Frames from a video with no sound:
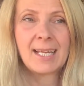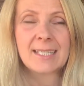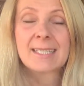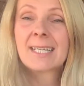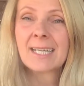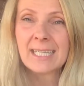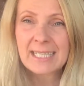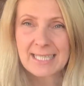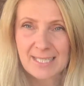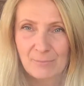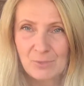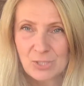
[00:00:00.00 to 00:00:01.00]

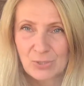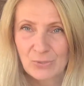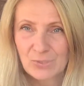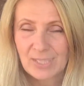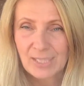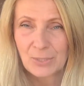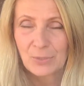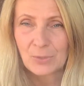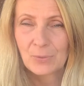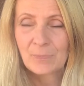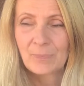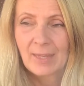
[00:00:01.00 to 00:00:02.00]
Zachęcam Cię do tego,
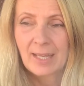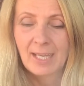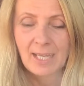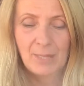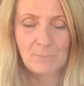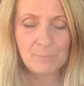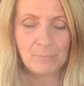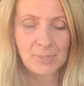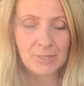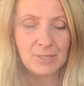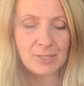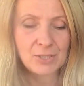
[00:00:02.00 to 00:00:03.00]

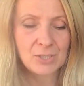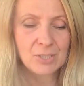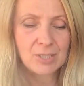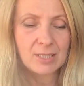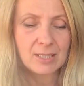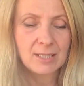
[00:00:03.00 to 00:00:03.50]
byś